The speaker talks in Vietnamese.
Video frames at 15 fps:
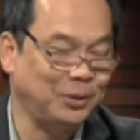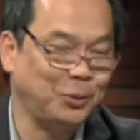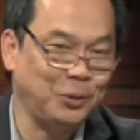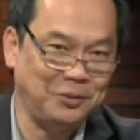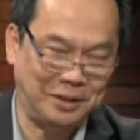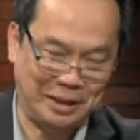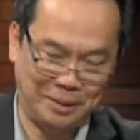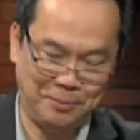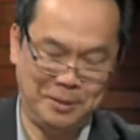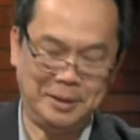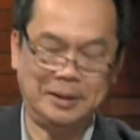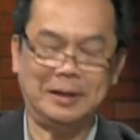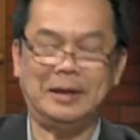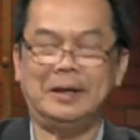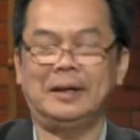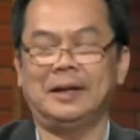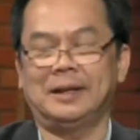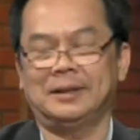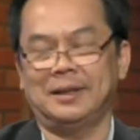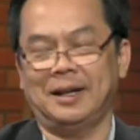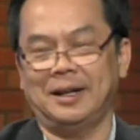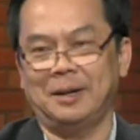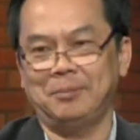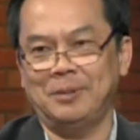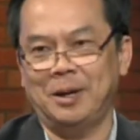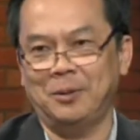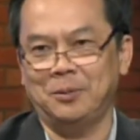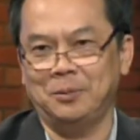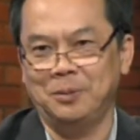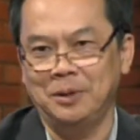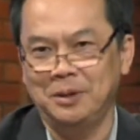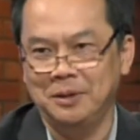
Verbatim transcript: quý vị đã biết là sẽ gặp nhau